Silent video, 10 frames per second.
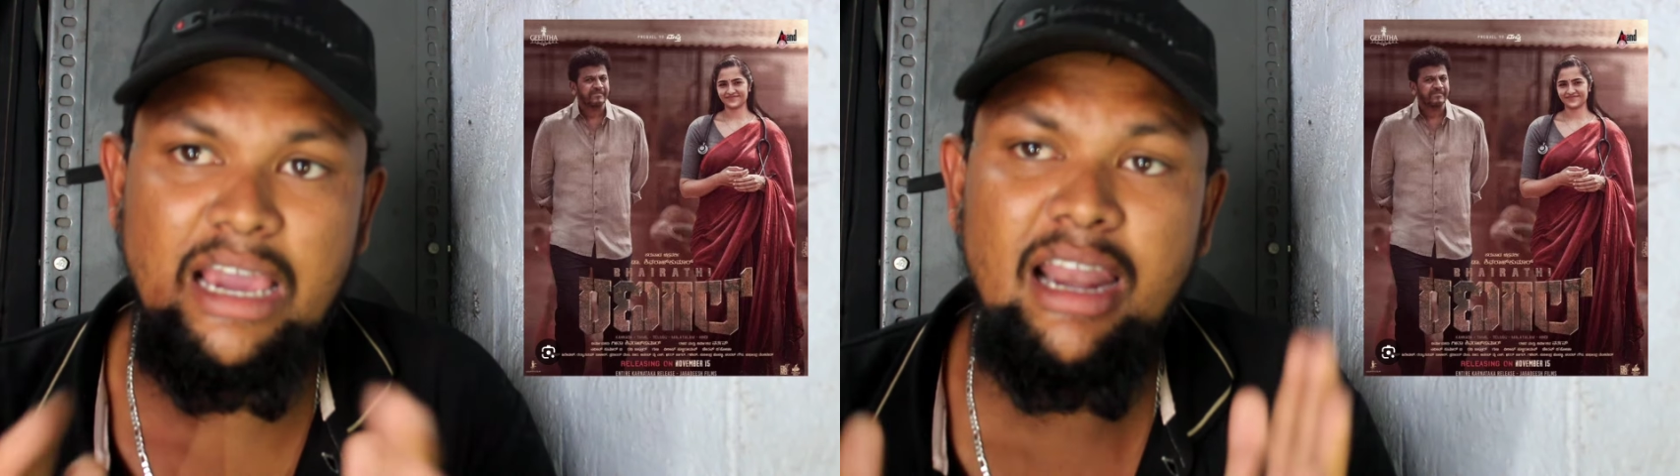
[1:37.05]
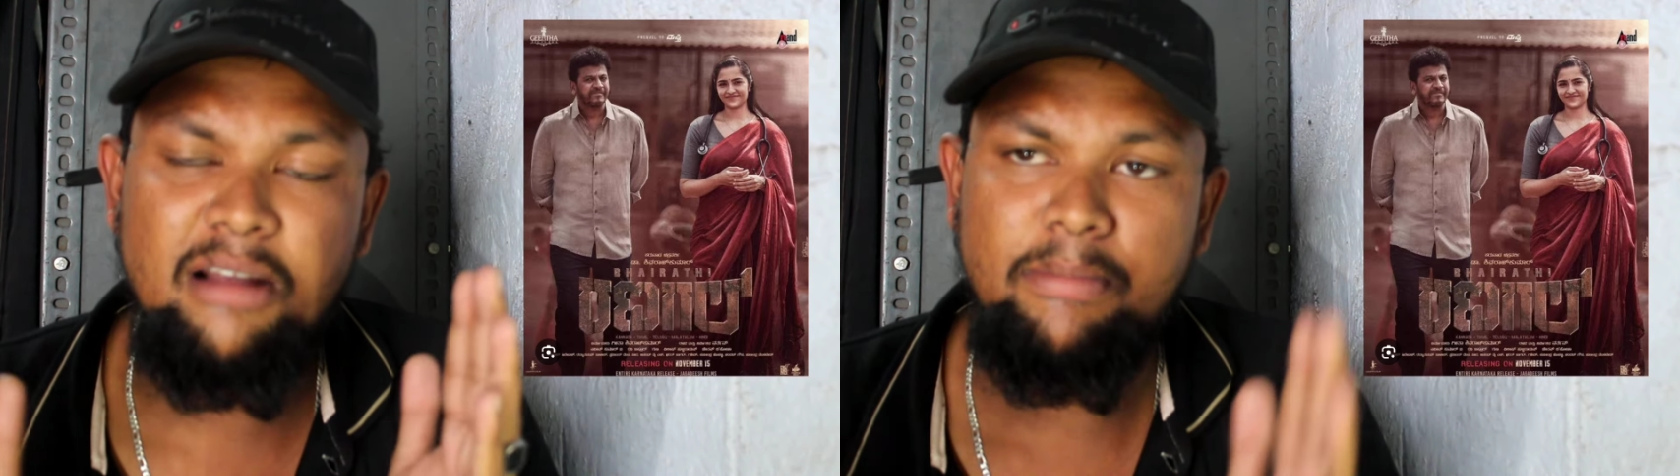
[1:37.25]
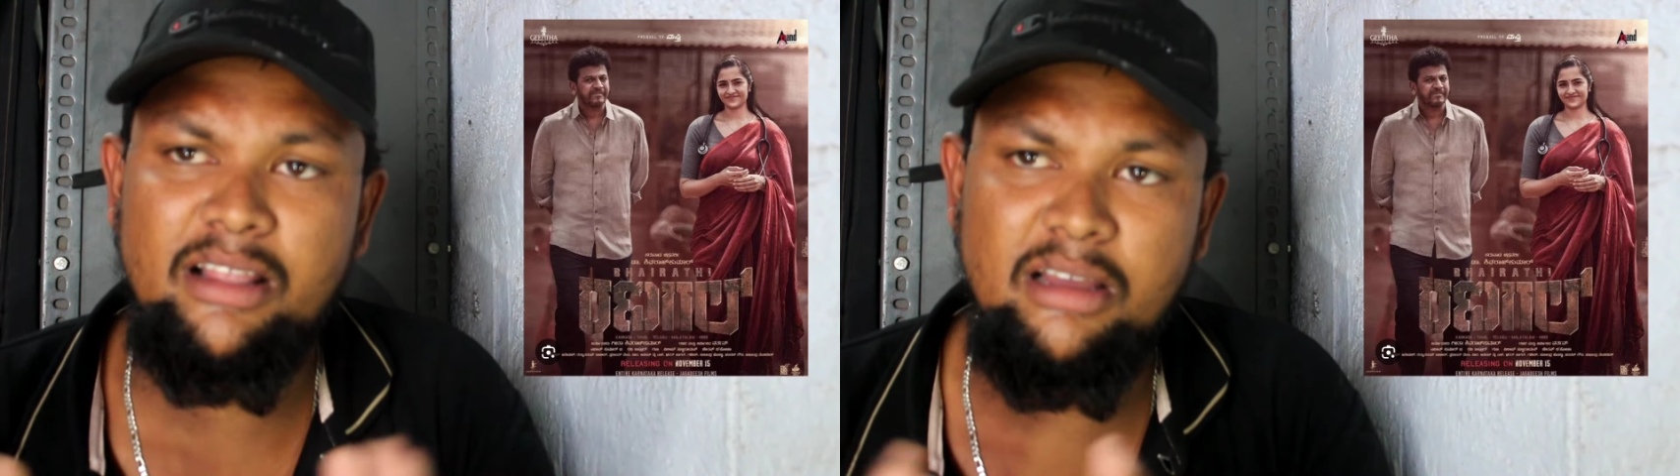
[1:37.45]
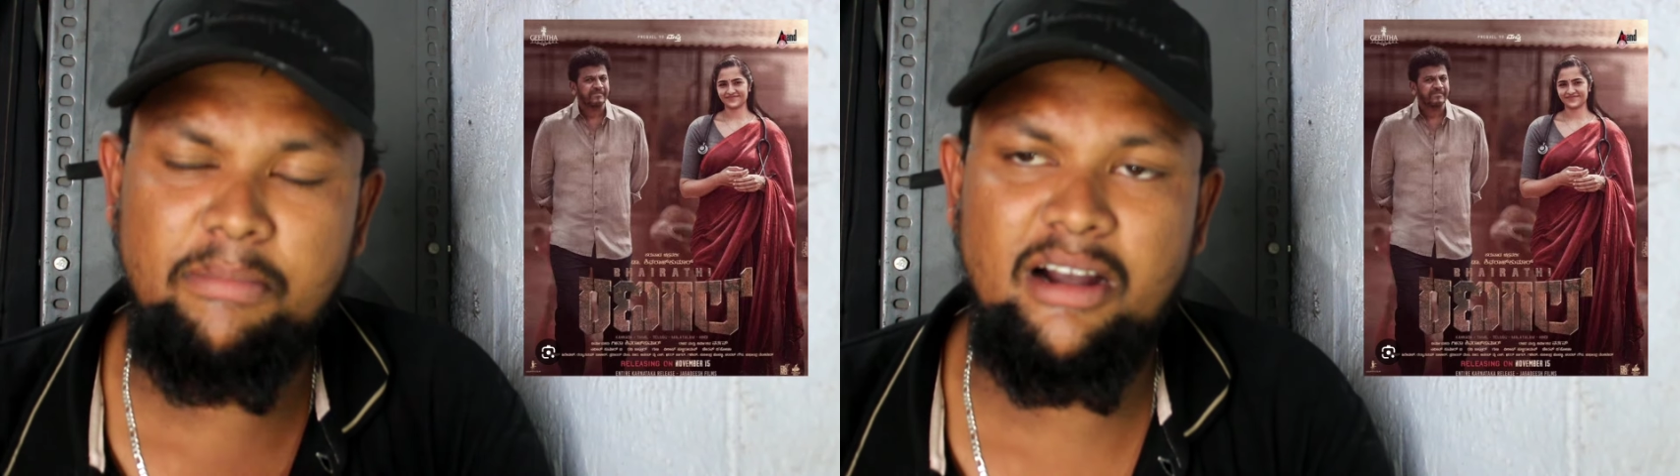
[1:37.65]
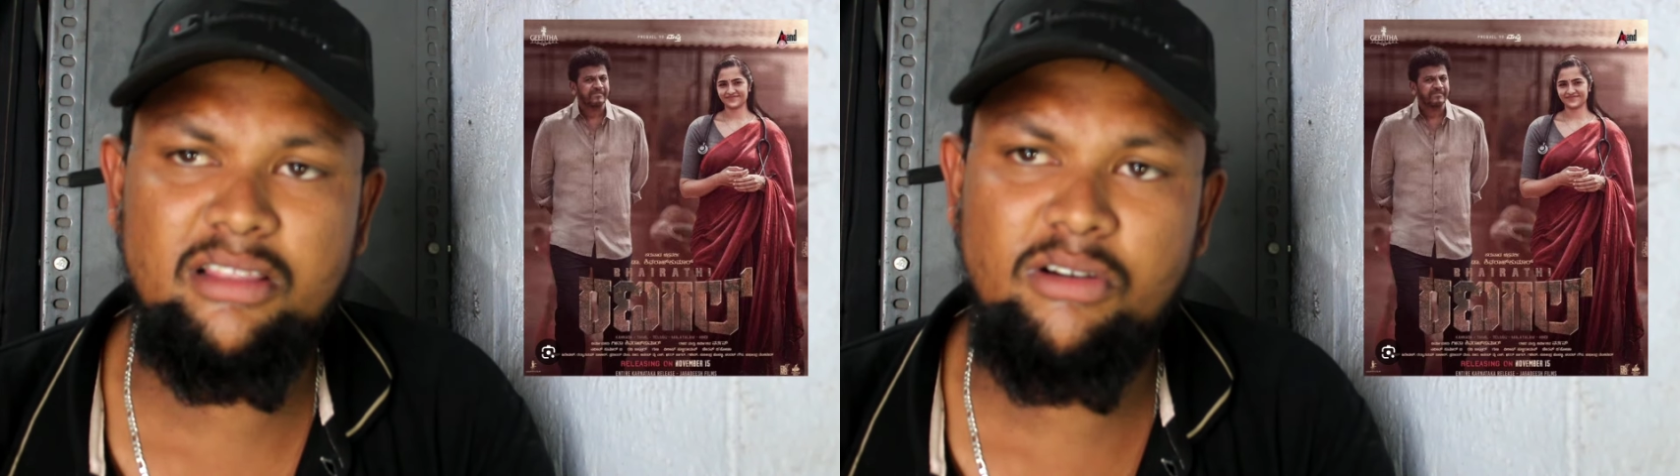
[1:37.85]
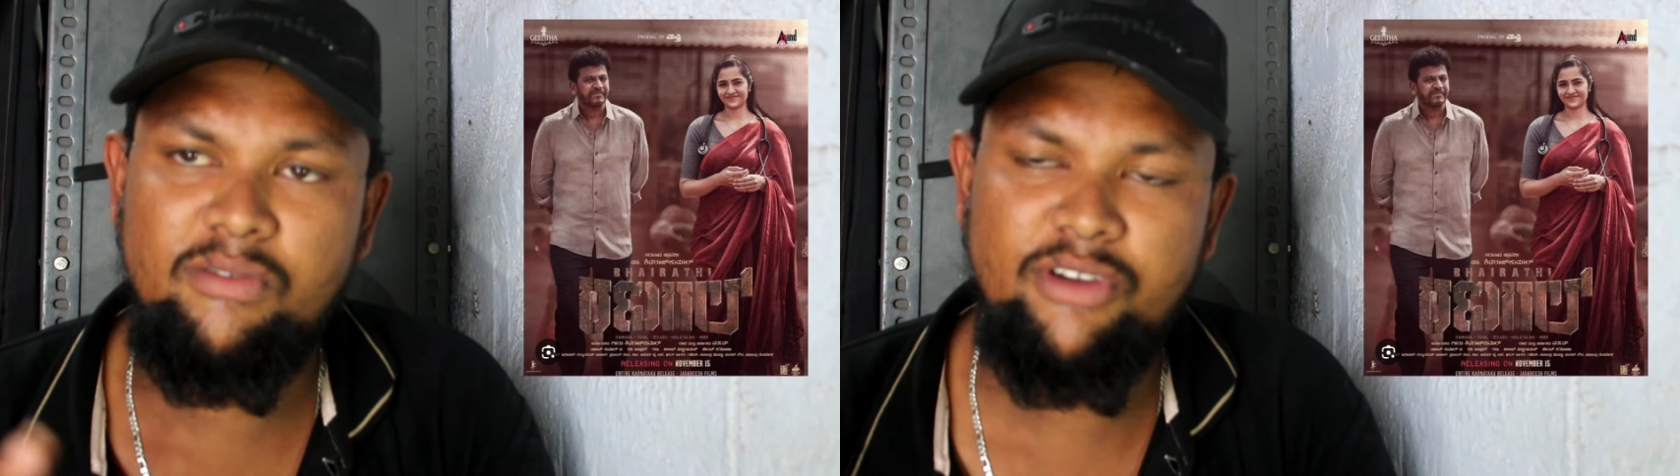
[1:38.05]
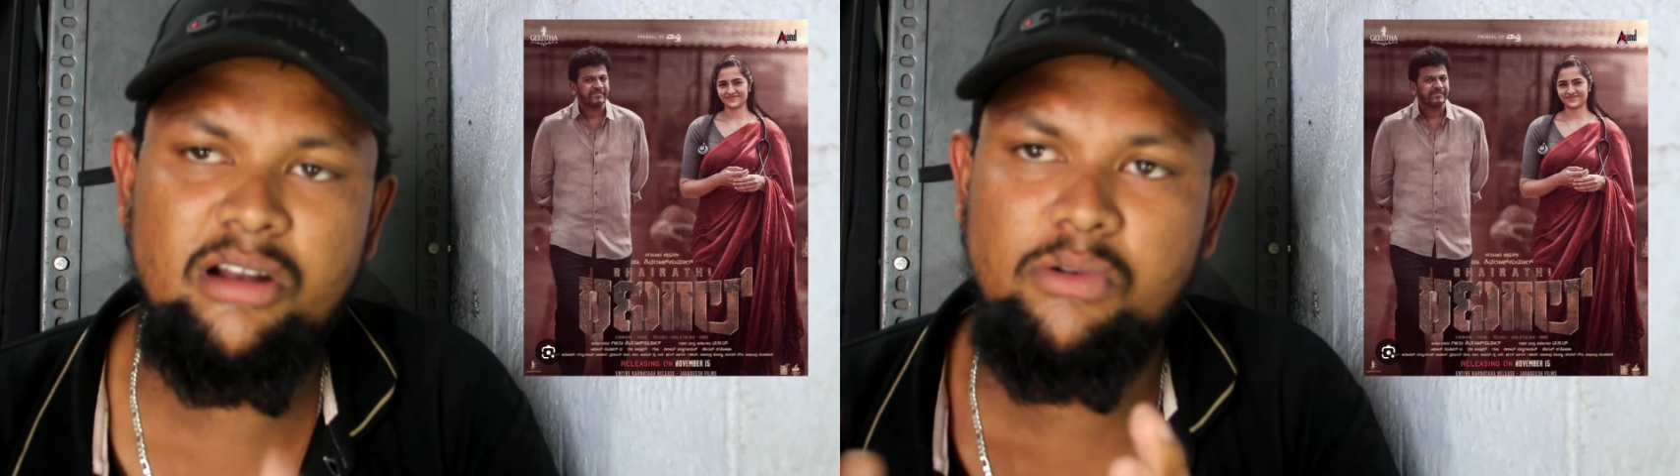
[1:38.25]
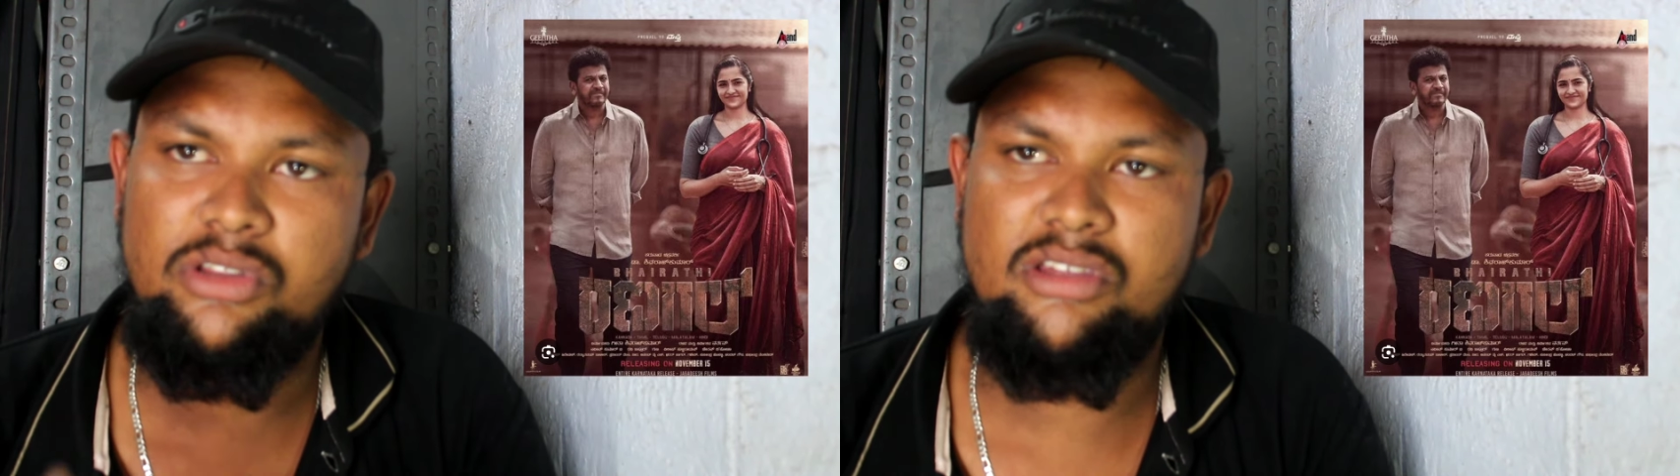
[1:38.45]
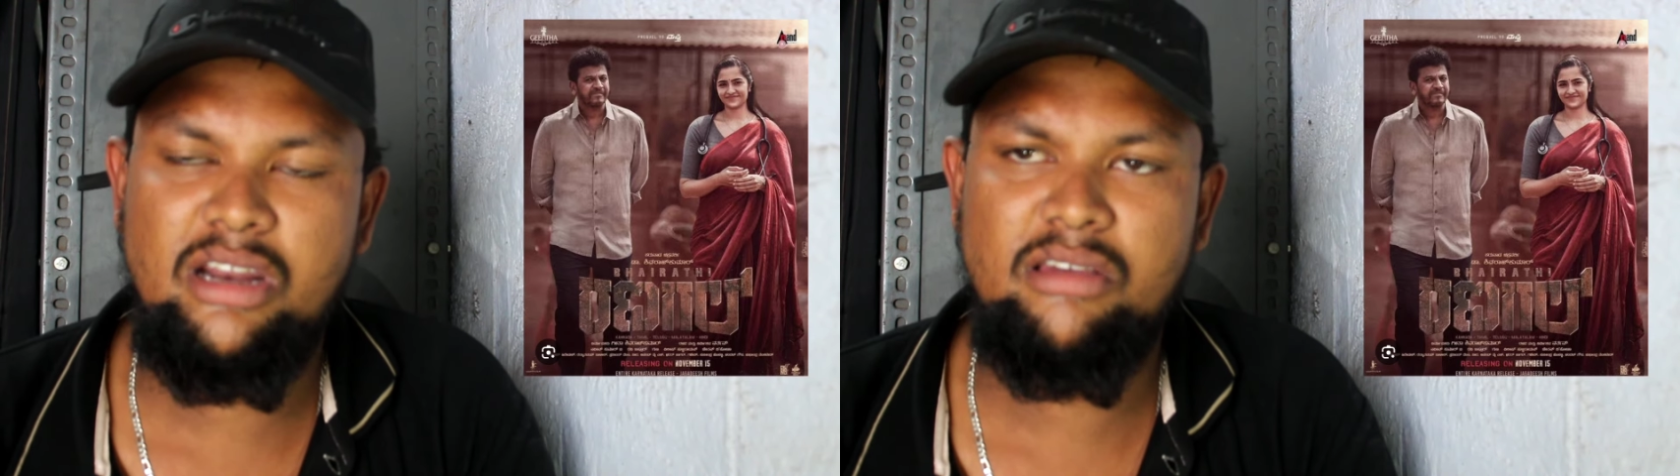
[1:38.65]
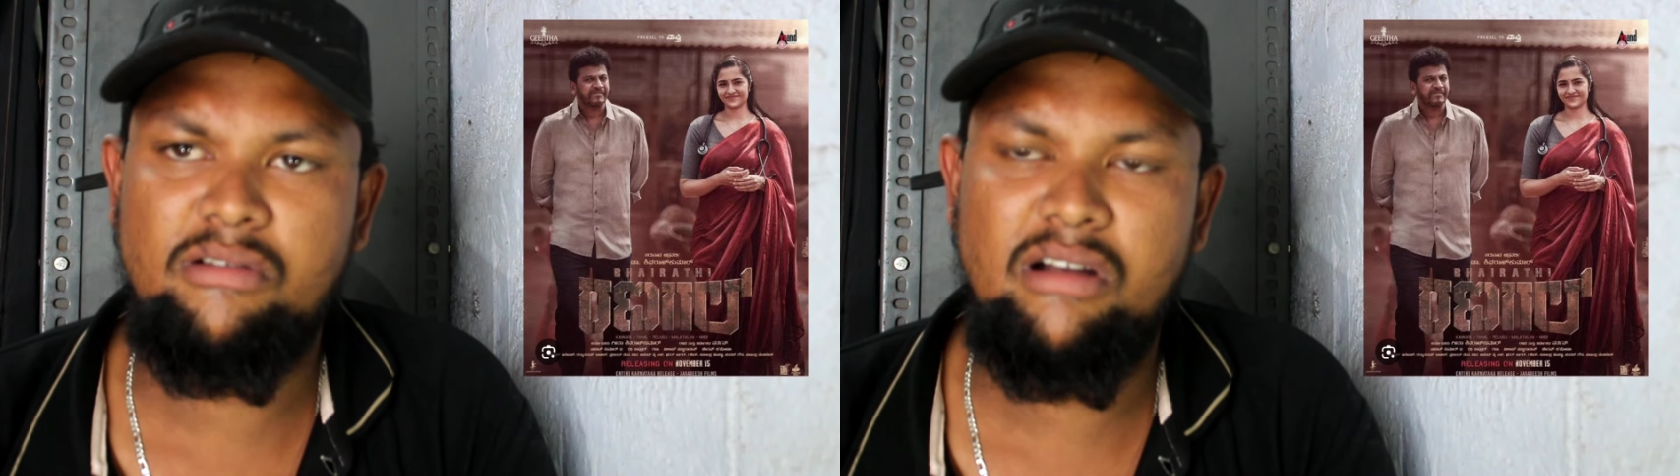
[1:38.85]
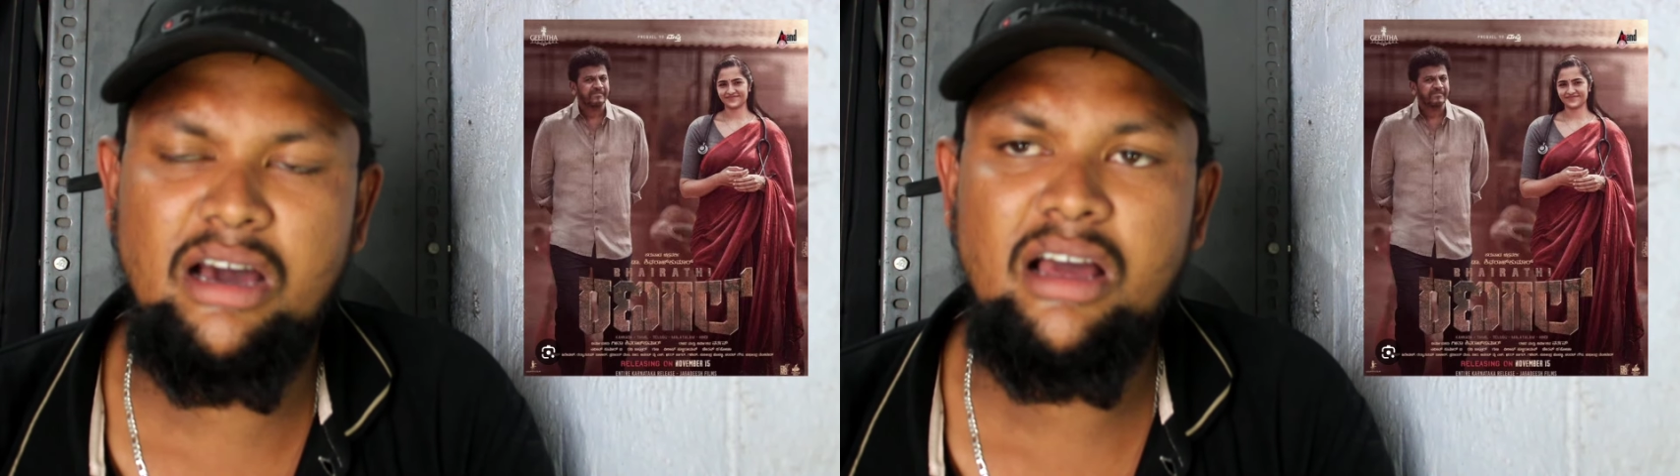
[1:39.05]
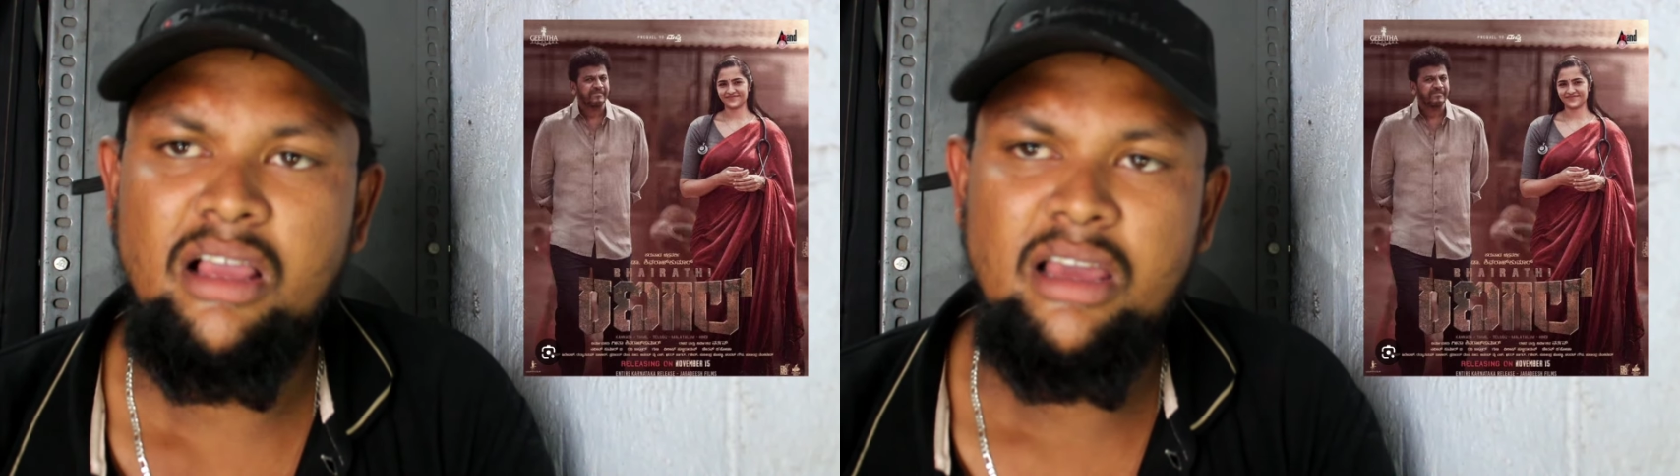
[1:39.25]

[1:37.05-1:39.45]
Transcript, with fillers: ஜெயிலர் பார்த்த படத்தை ஒரு ஃபீல் கொடுத்துச்சுன்னே சொன்னால்